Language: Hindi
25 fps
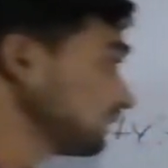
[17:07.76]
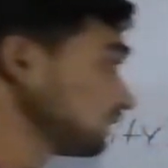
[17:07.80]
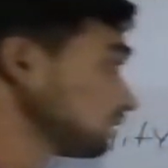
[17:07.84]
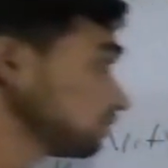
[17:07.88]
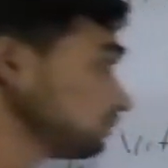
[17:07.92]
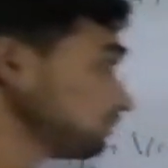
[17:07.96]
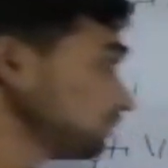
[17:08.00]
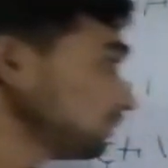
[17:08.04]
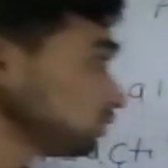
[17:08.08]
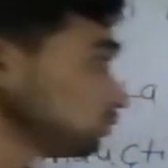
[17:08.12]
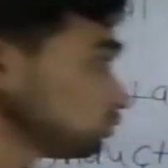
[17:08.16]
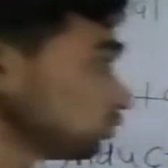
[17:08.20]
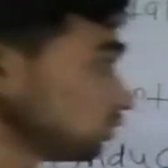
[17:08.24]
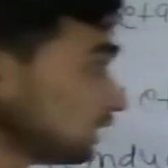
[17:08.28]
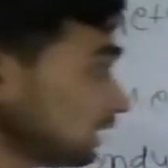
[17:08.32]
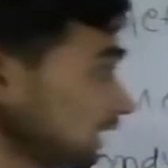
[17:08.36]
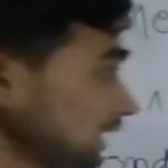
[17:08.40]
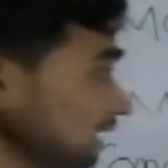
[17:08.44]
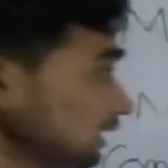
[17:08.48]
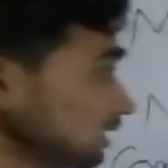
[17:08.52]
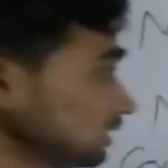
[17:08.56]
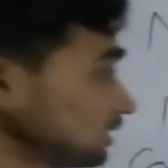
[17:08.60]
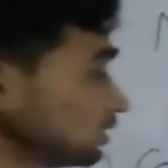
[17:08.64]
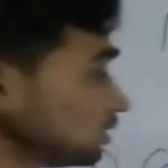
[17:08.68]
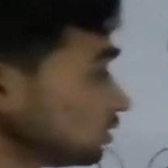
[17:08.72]
कंडक्टिविटी थोड़ा
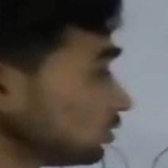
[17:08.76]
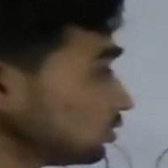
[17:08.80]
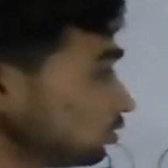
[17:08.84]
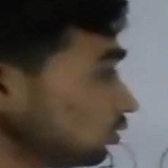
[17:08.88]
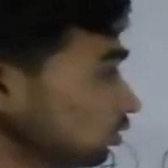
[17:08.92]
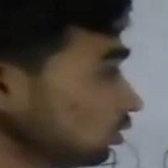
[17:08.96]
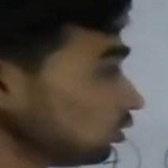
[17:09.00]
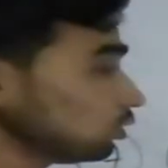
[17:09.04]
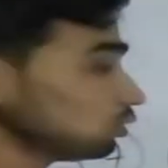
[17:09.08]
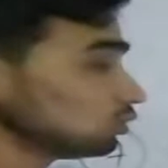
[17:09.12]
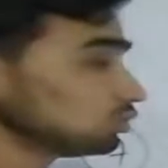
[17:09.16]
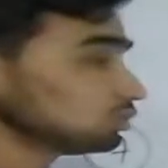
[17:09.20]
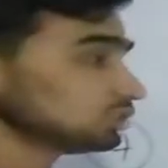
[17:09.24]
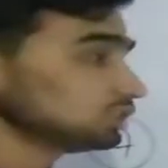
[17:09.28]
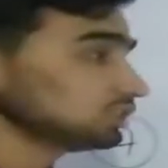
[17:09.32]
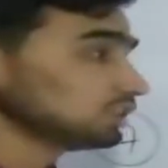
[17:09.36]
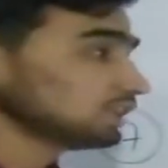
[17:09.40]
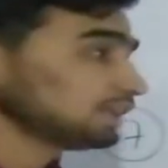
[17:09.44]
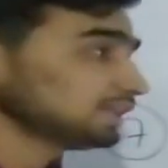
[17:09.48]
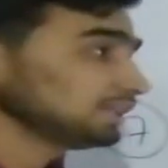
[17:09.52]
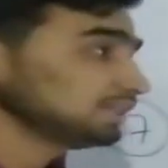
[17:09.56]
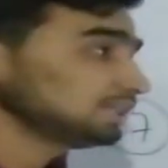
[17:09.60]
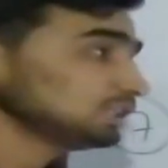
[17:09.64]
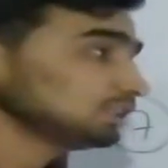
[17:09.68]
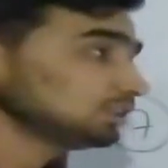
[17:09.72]
लो होती है
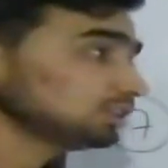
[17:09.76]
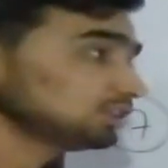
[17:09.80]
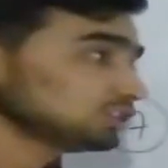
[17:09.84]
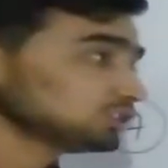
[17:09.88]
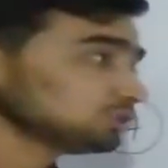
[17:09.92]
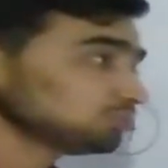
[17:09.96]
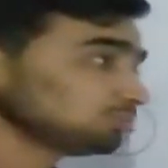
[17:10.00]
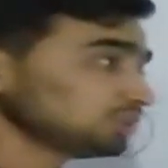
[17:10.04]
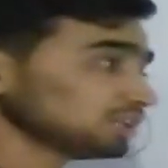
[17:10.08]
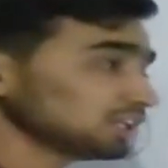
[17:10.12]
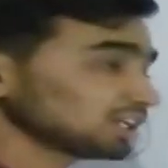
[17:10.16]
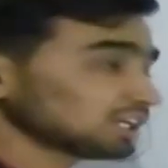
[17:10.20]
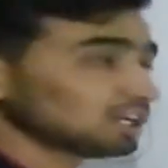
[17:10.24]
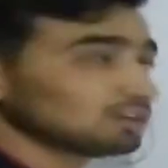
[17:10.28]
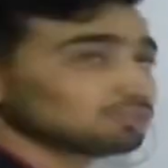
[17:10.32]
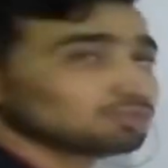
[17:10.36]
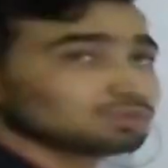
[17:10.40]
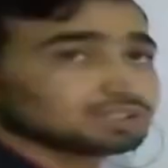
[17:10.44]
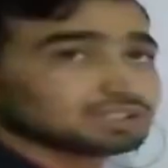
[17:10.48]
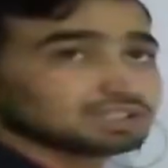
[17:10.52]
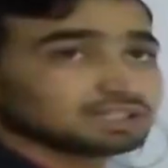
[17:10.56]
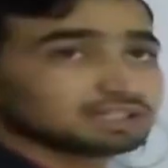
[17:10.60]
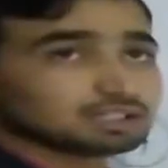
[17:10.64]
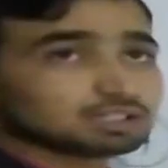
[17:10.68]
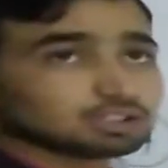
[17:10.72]
यानी इसमें अगर
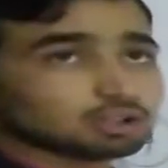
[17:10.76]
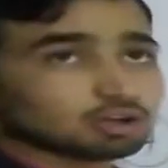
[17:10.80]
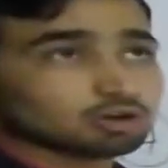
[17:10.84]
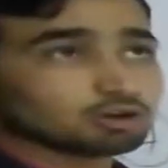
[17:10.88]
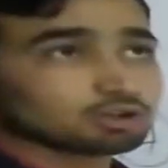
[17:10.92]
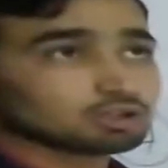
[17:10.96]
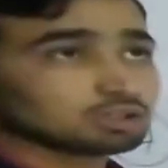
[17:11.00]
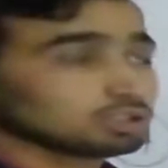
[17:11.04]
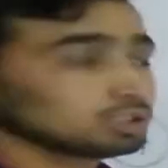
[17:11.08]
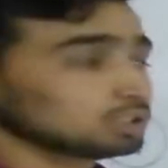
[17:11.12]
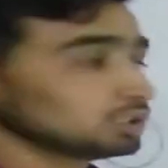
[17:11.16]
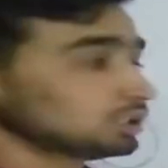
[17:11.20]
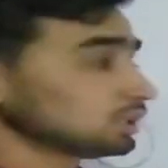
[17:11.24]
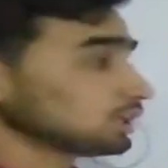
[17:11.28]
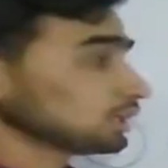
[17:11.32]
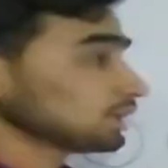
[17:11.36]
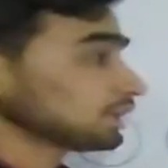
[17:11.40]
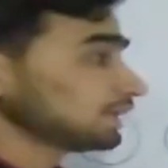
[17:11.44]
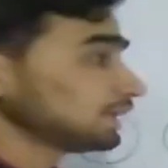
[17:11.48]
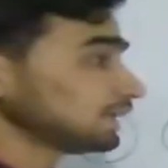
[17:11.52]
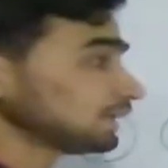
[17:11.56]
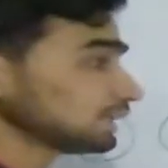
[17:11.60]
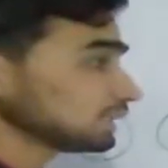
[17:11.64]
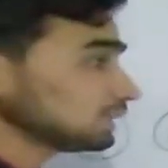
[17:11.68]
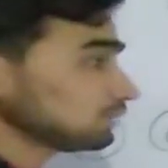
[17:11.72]
आप हीट और
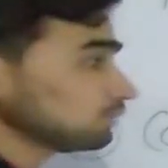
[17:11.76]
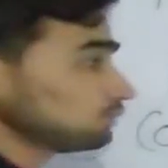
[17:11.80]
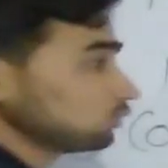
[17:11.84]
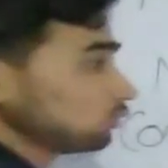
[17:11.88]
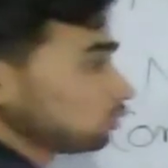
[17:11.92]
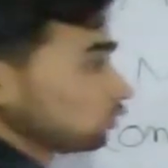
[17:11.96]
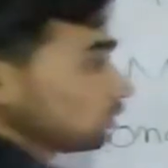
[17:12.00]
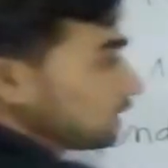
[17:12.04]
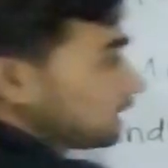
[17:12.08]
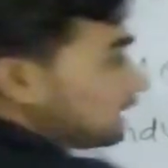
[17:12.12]
करंट का फ्लो